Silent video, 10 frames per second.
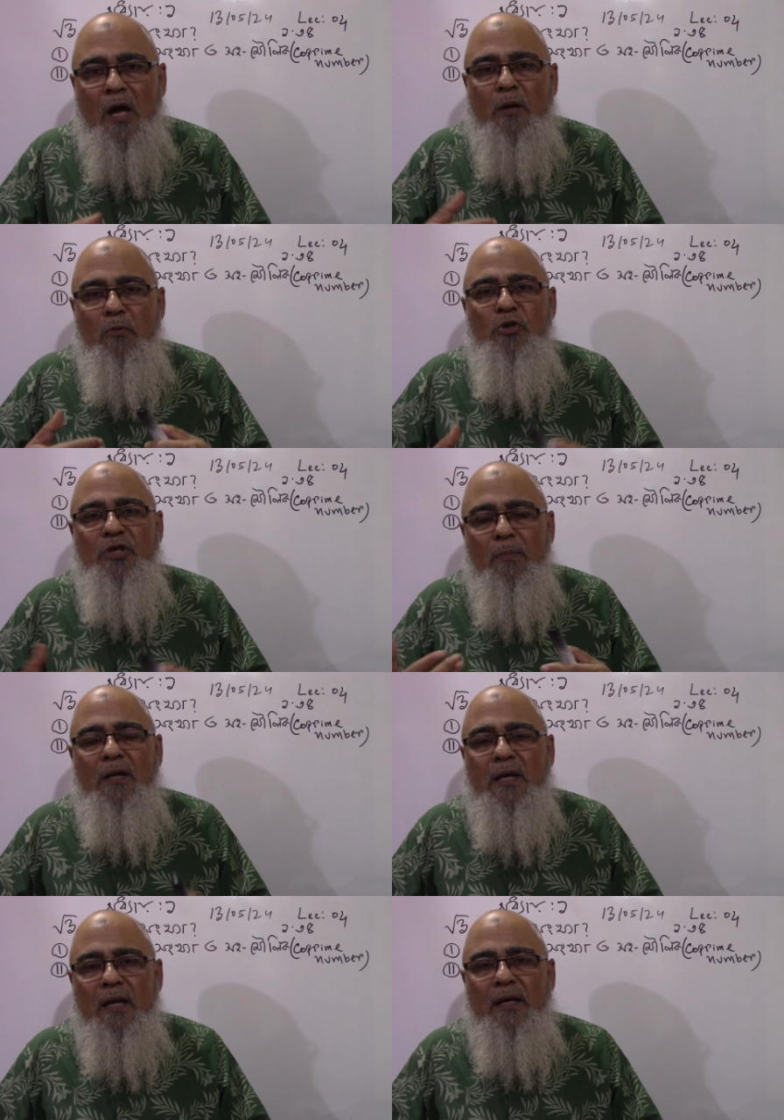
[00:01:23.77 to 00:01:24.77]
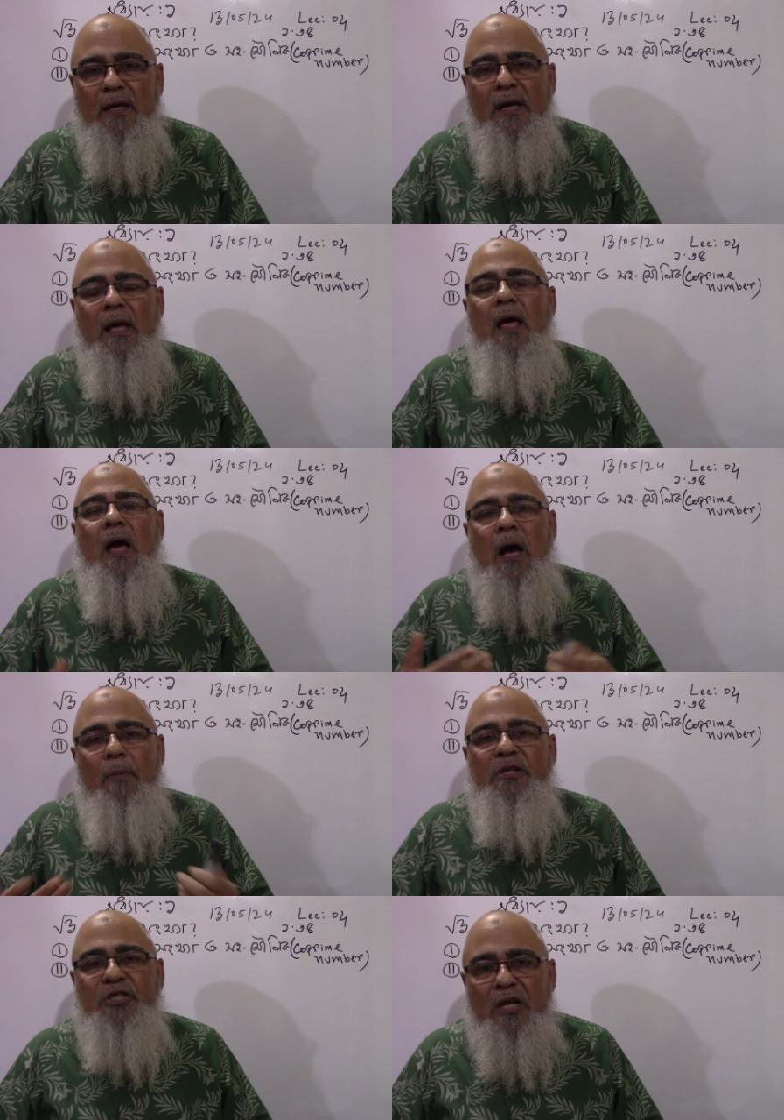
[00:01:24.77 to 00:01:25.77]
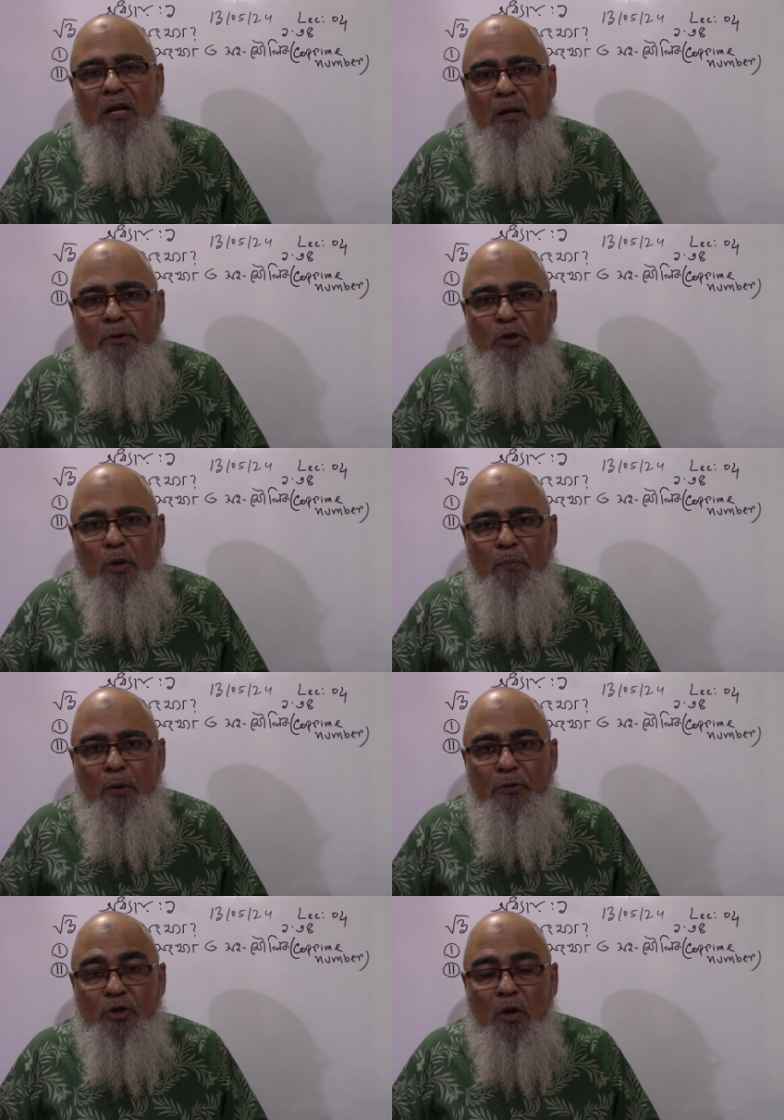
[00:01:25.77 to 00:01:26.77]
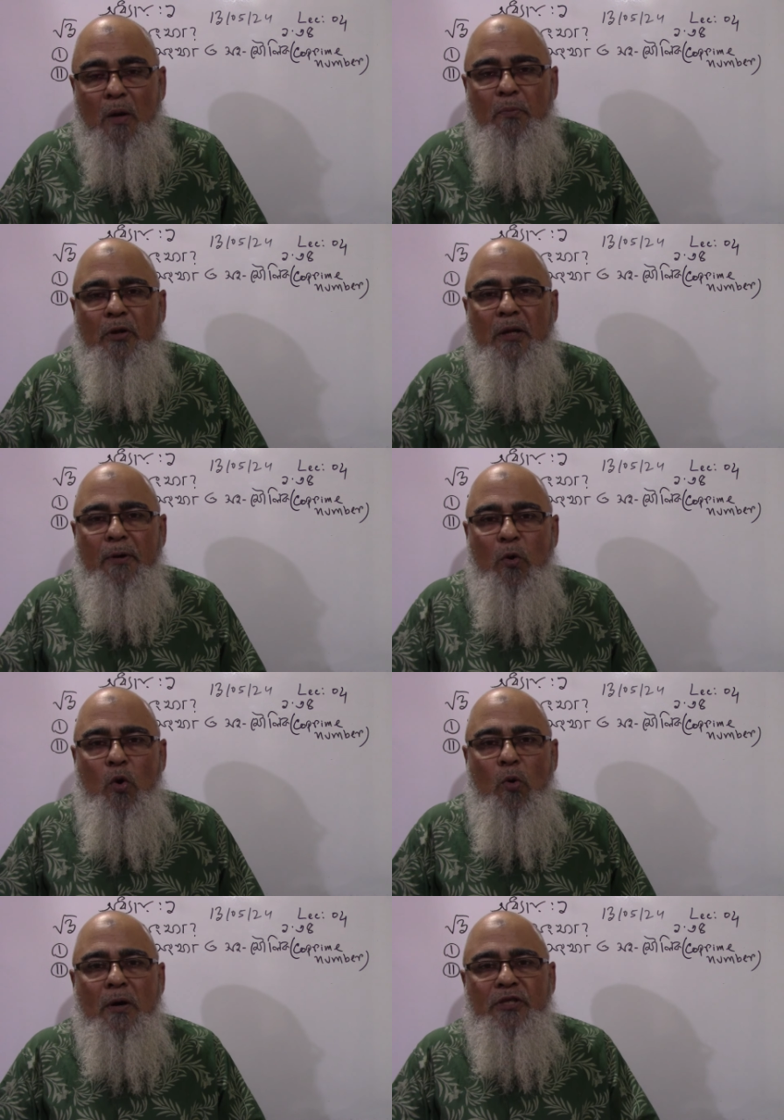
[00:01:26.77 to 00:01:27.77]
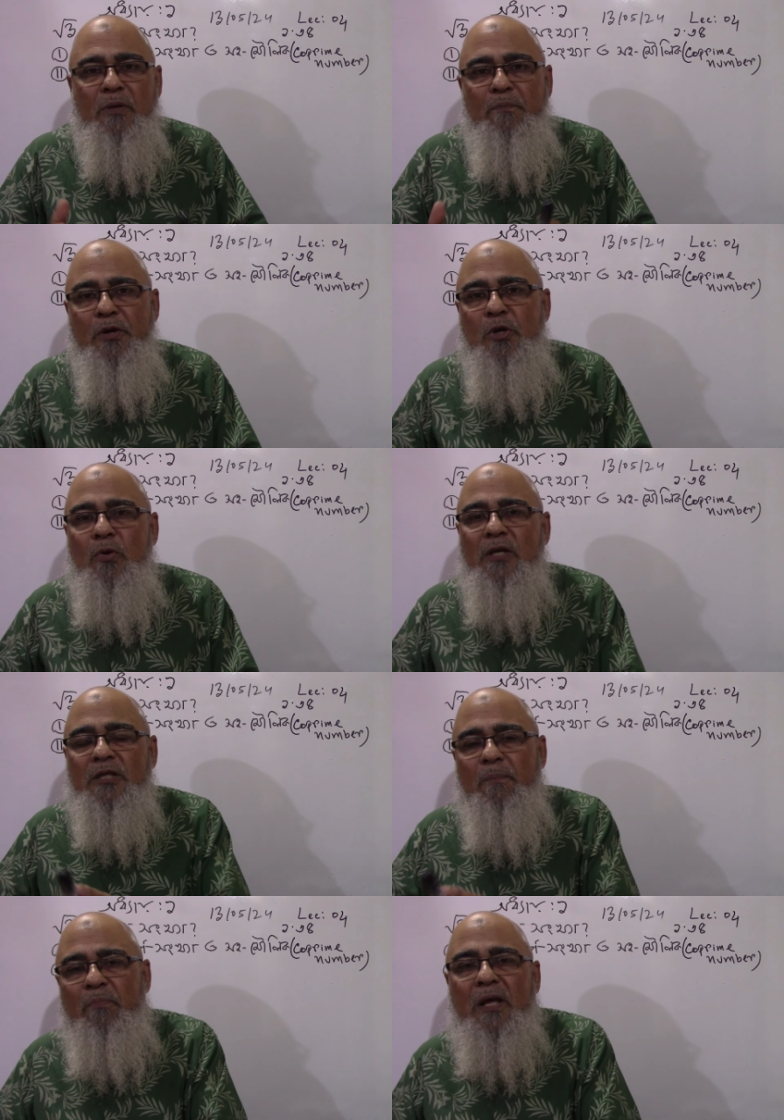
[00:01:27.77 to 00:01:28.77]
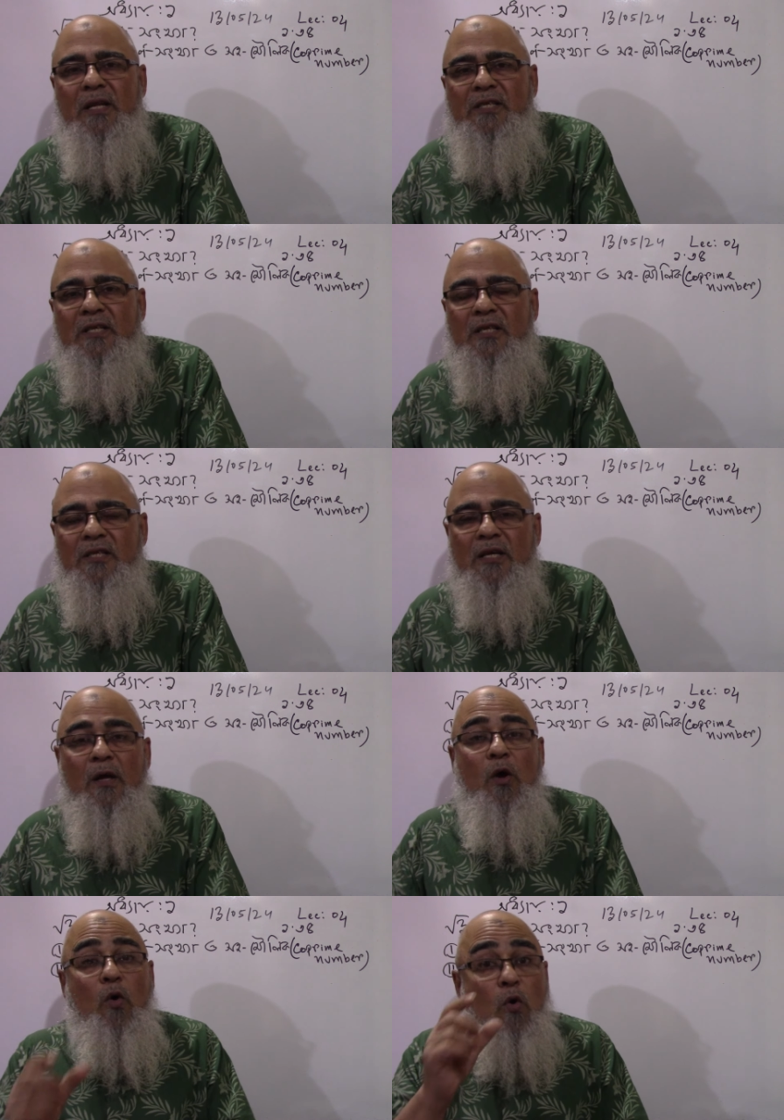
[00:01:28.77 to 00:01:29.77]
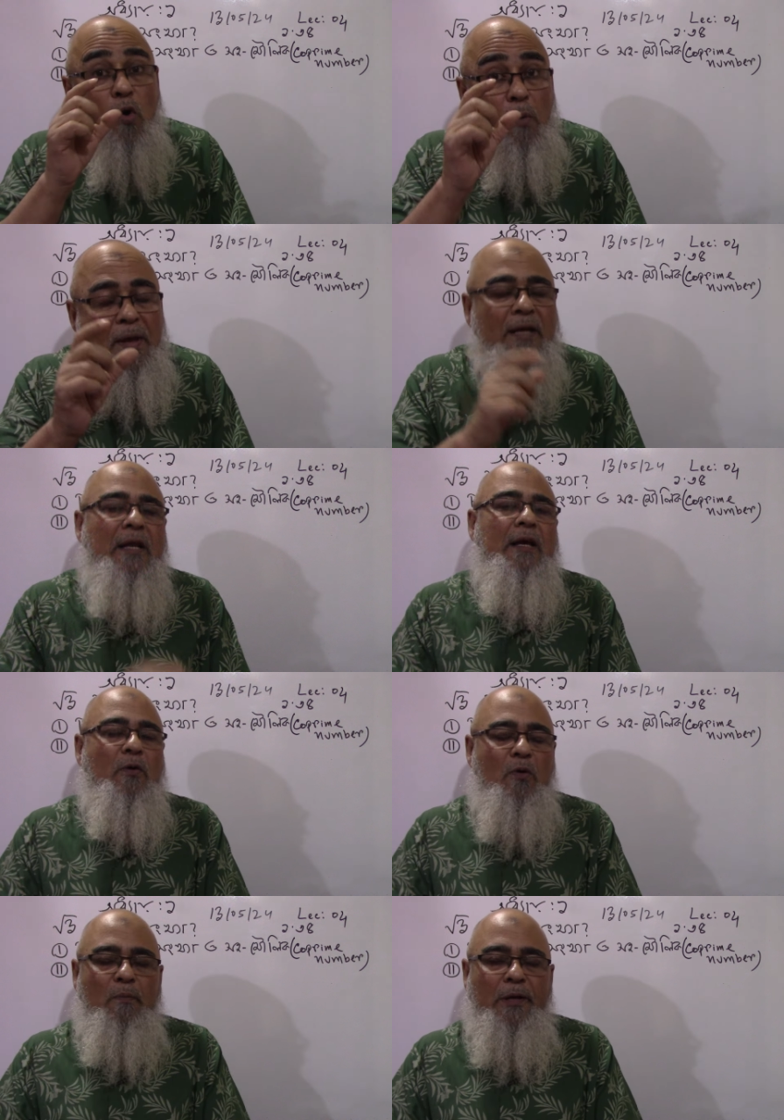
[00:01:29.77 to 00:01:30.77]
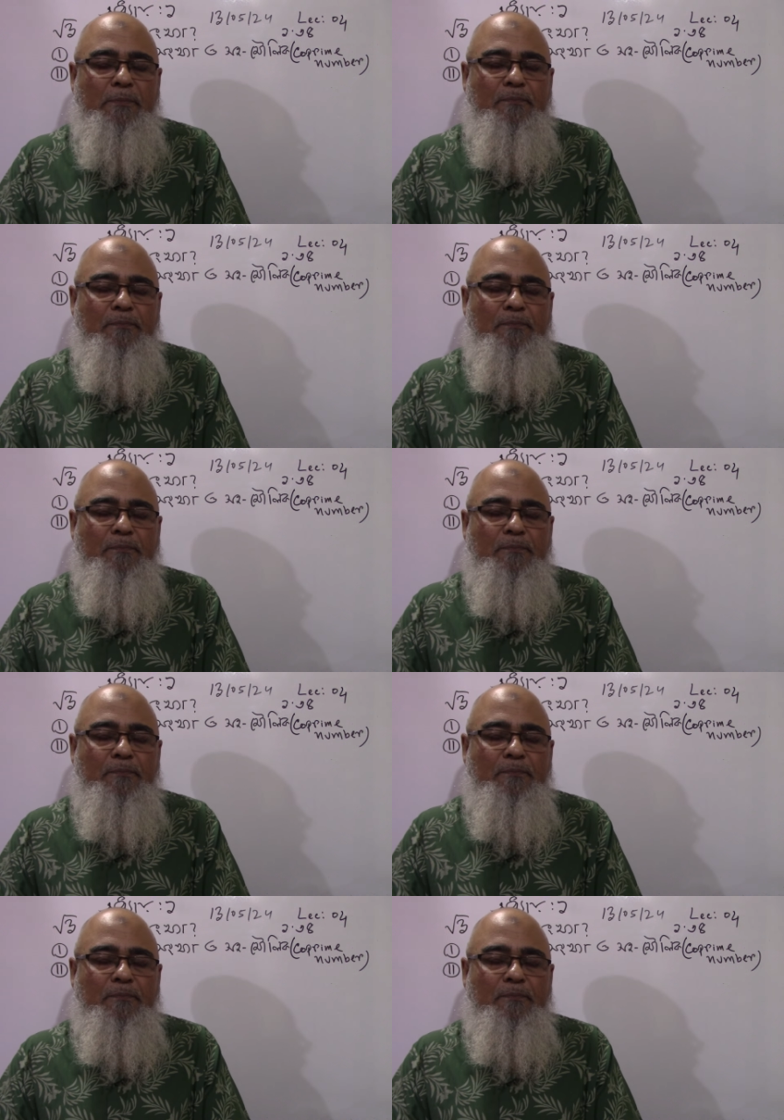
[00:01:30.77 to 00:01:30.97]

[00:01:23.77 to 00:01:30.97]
আকমল হোসেন মালিহা লিখে আমার চ্যানেলের ভিতরে প্রবেশ করার পর দেখবেন হোম আছে ভিডিও আছে প্লেলিস্ট আছে হোমে ক্লিক করবেন